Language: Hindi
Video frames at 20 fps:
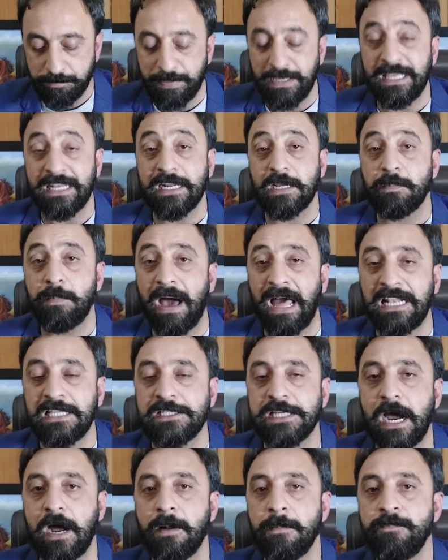पीर इकबाल
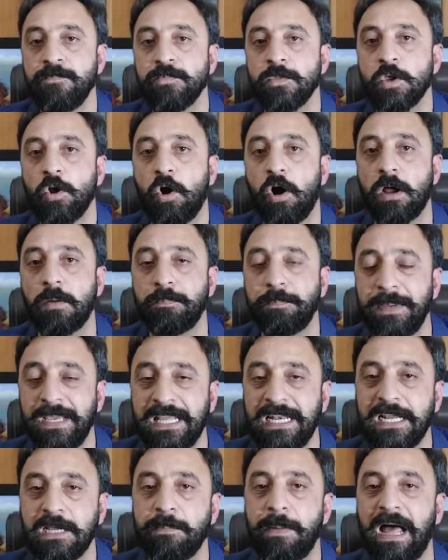शाह और
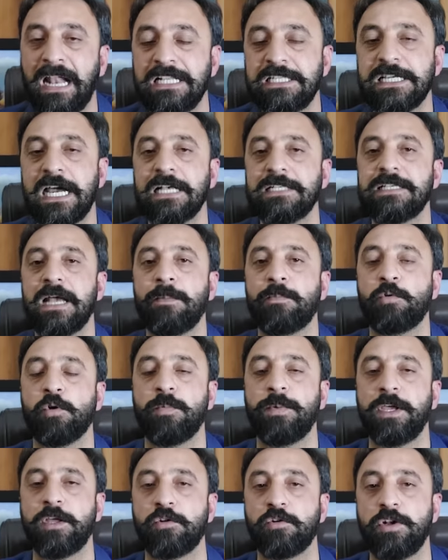पीर इकबाल शाह साहब
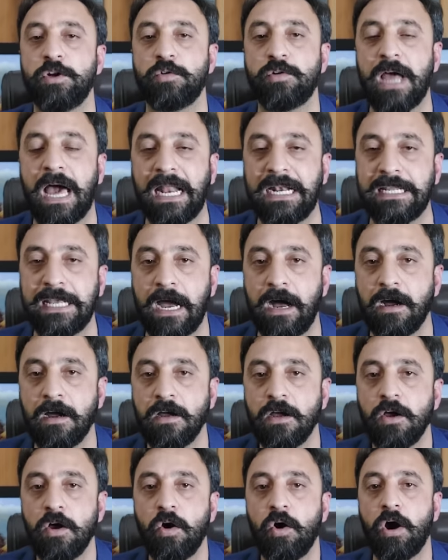को भी इन्होंने उठा लिया
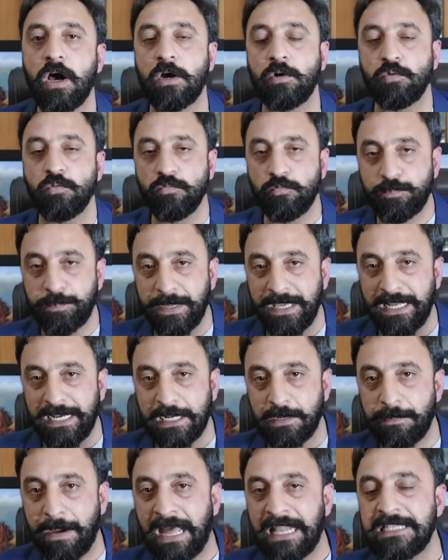और पीर
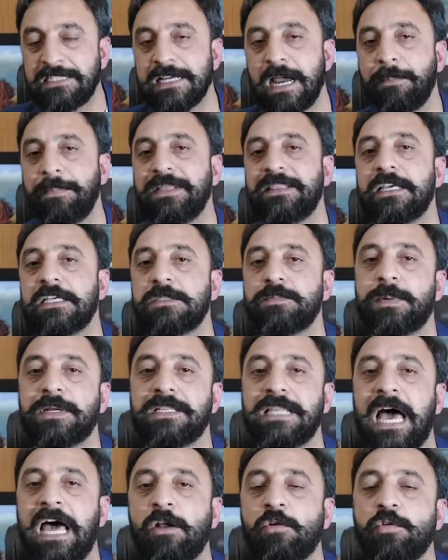इकबाल शाह भी
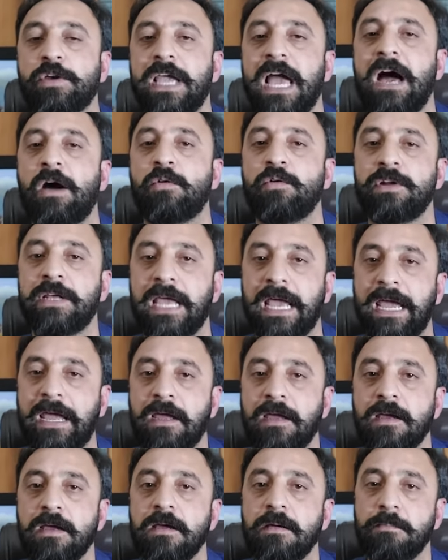दस्तबरदार हो गया उनके
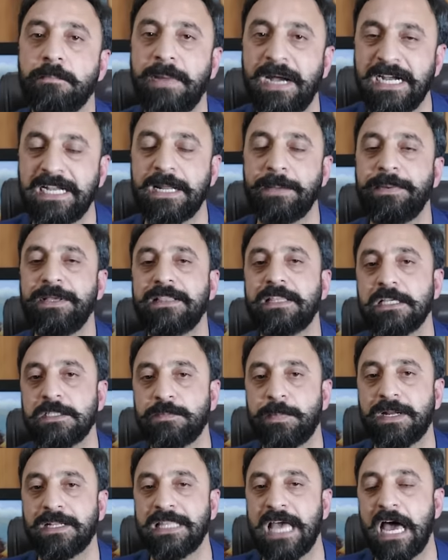बेटे भी
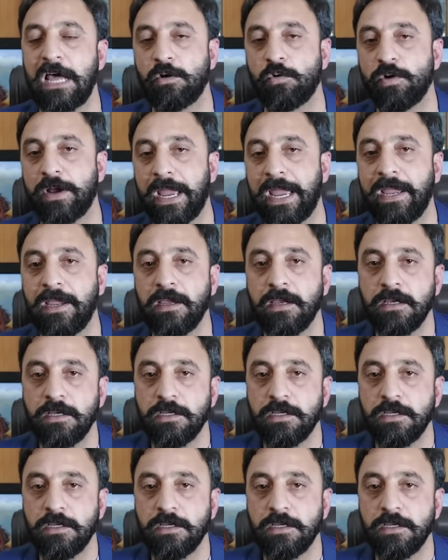दस्तबरदार हो गए